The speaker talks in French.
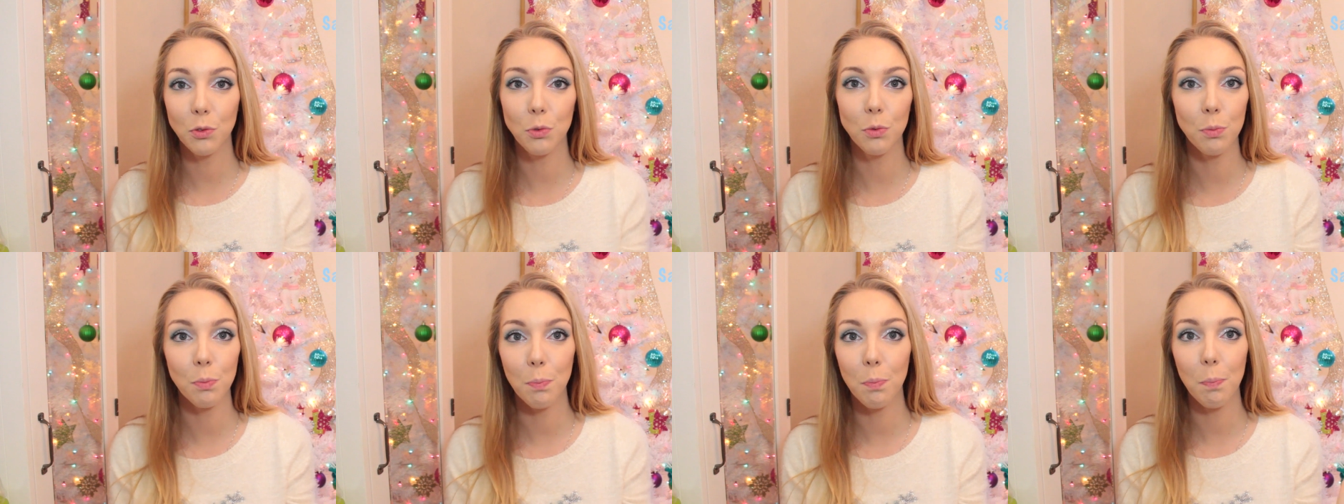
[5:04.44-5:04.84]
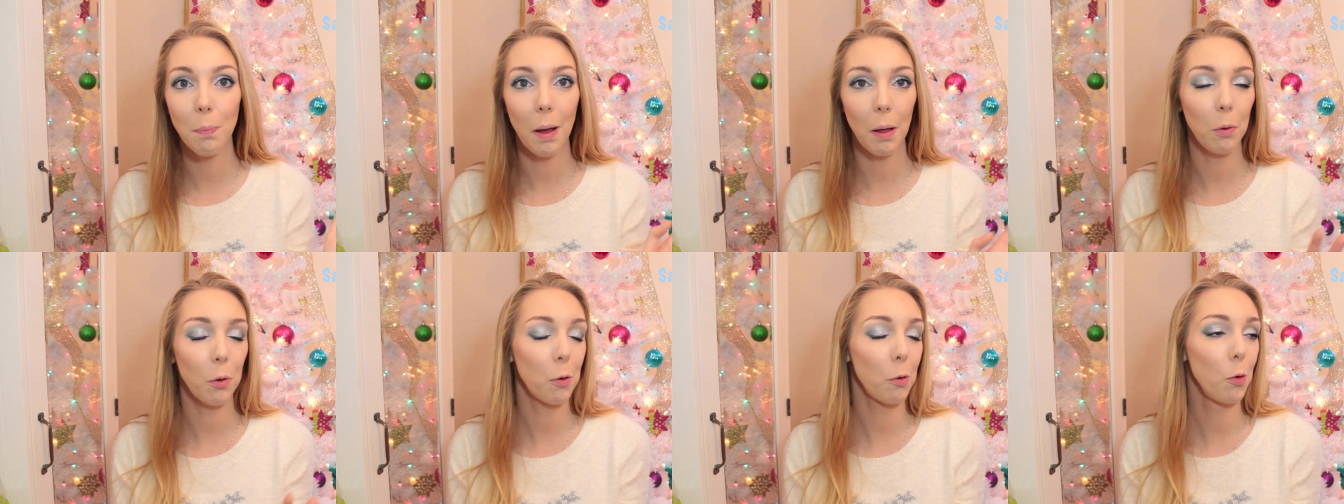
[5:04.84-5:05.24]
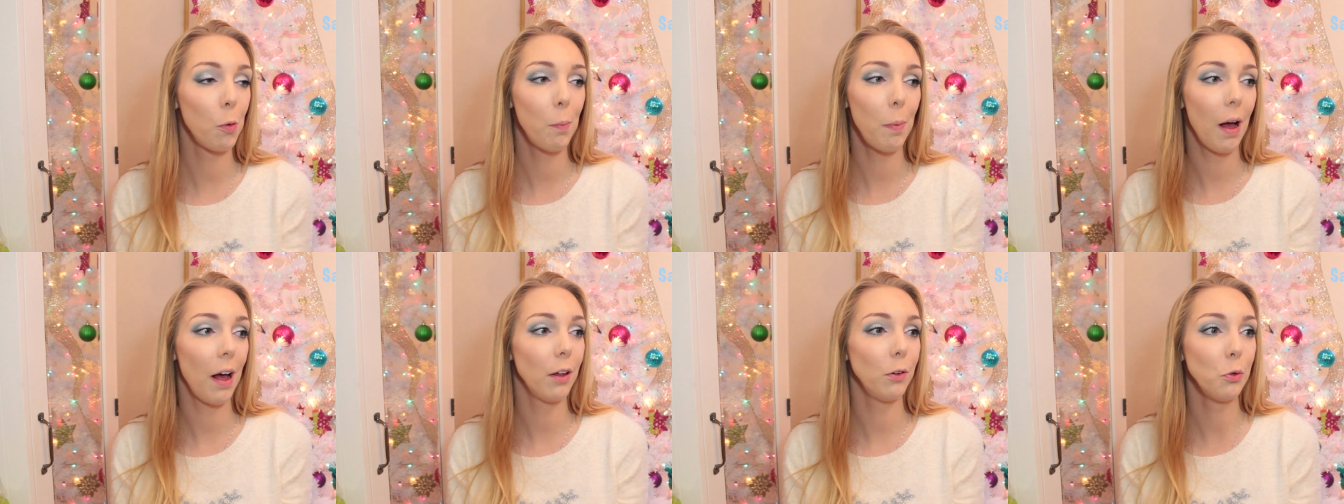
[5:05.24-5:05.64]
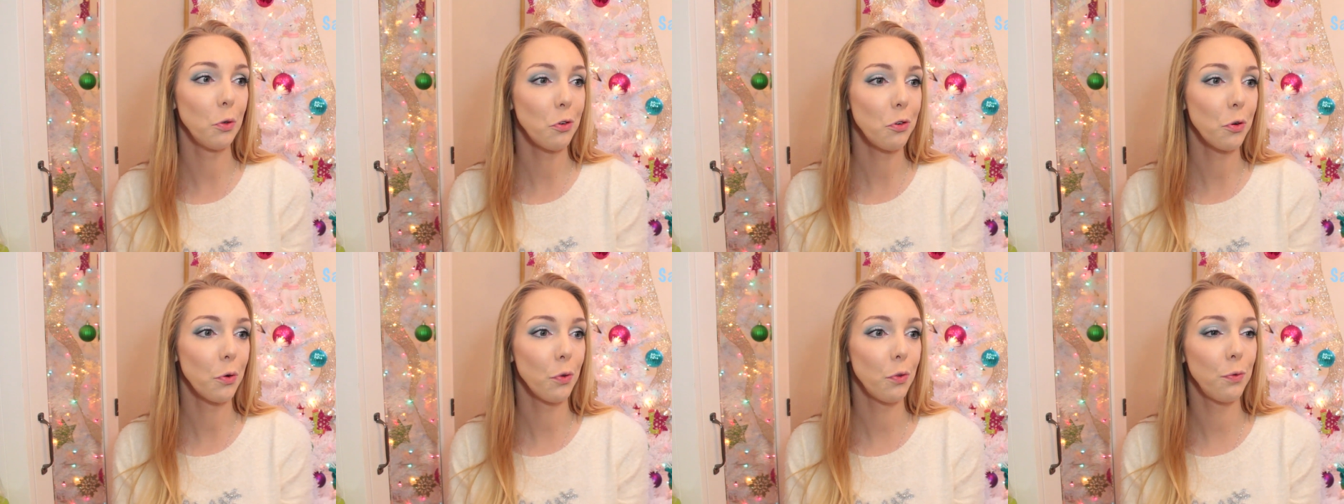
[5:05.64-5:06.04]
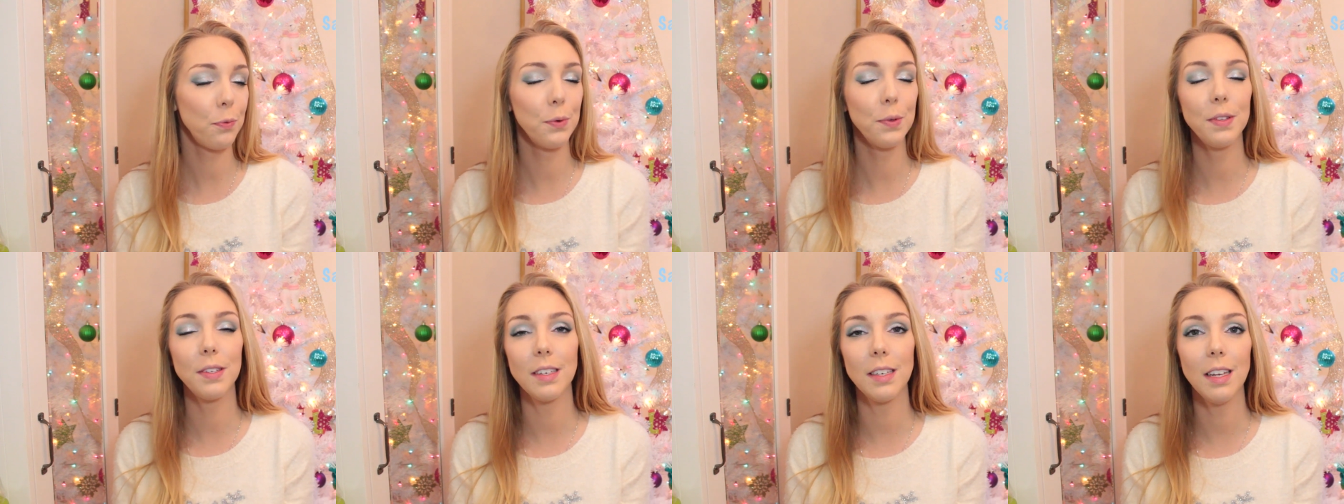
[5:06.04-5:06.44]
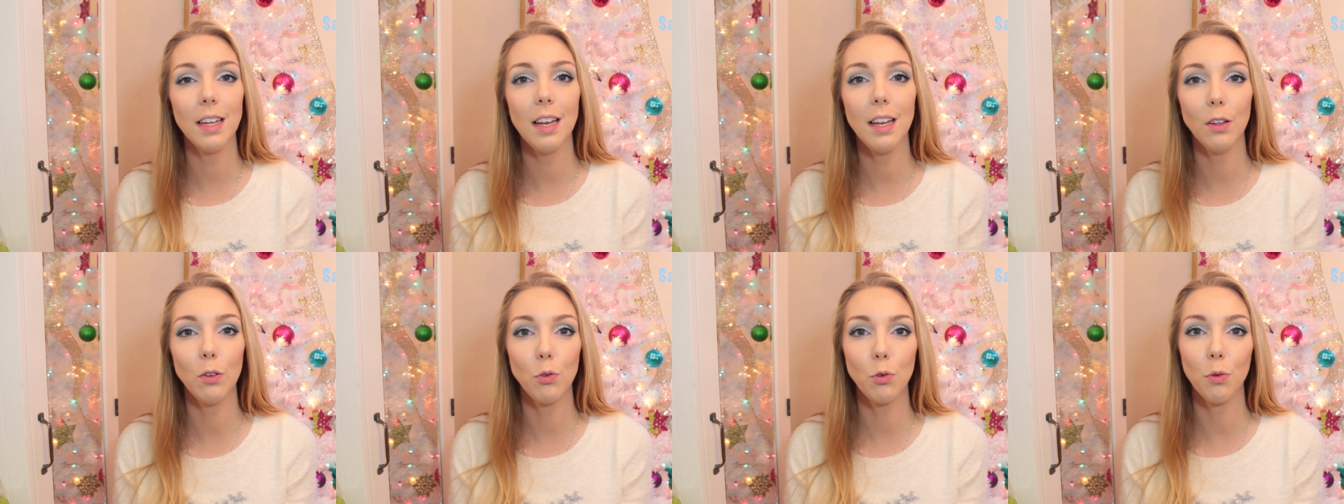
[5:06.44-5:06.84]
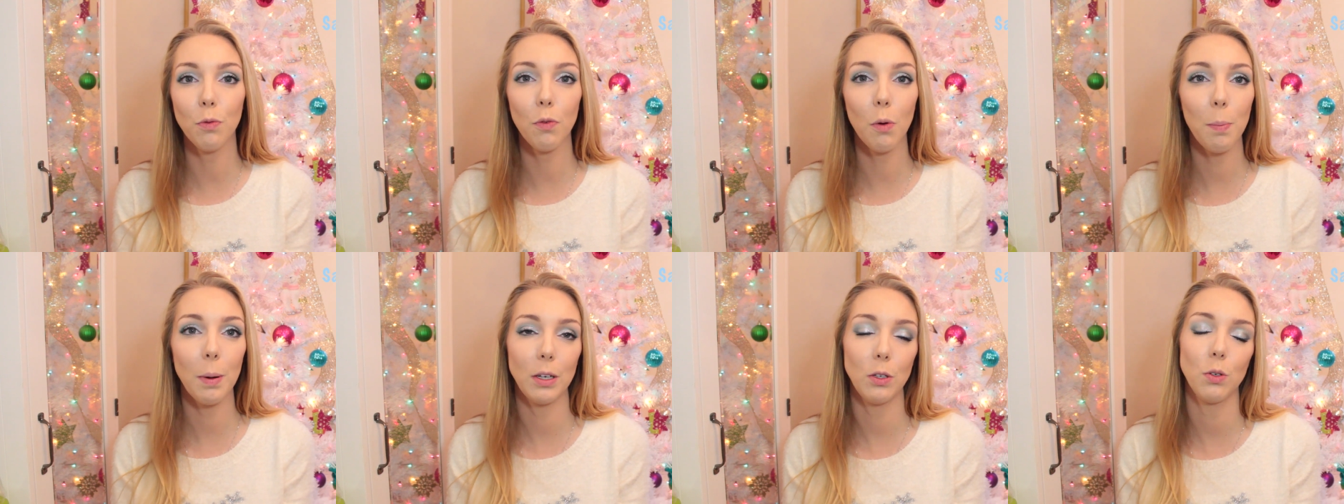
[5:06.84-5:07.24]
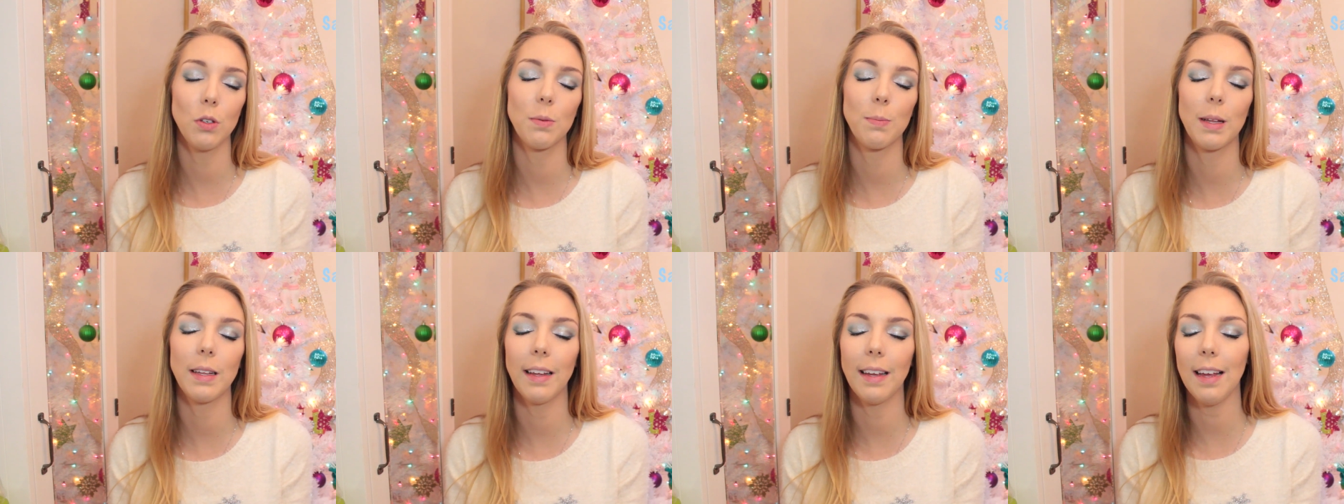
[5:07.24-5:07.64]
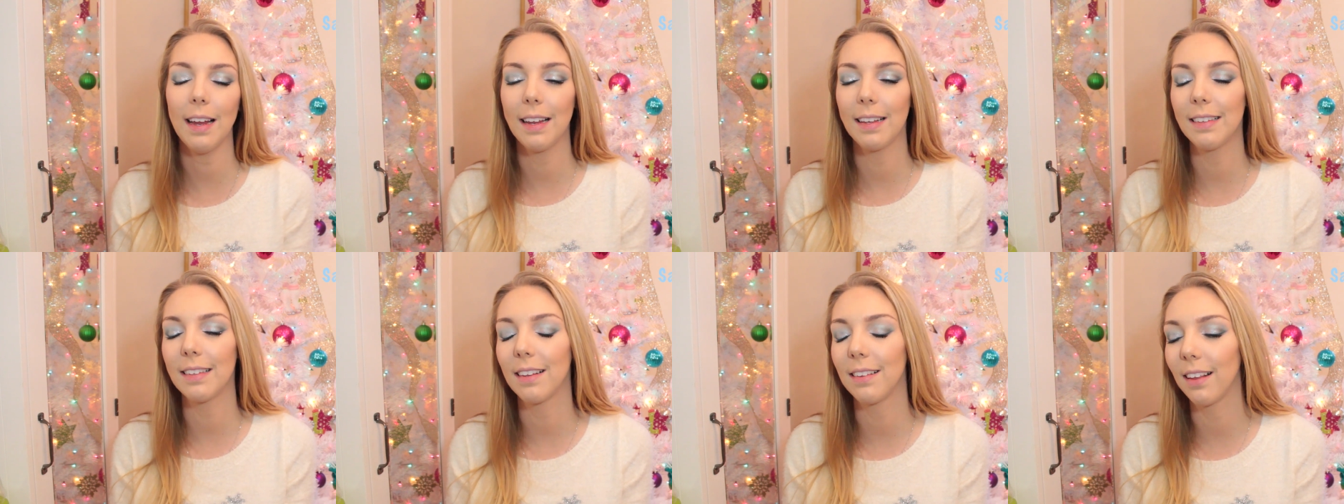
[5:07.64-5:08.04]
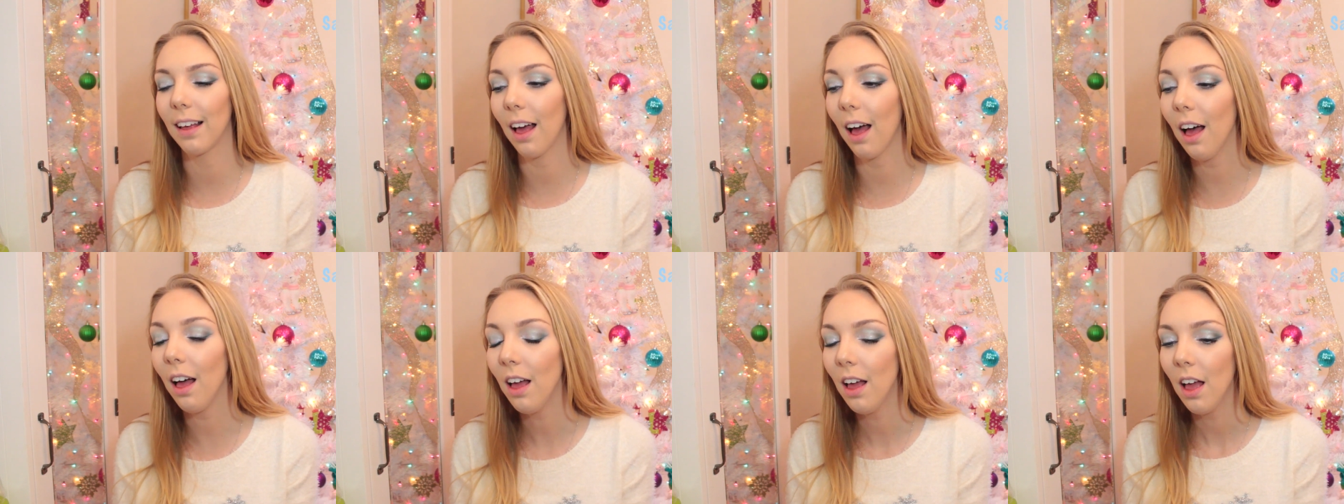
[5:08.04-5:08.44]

et tu ne parles pas de choses futiles et tu ne veux pas de choses matérielles etc.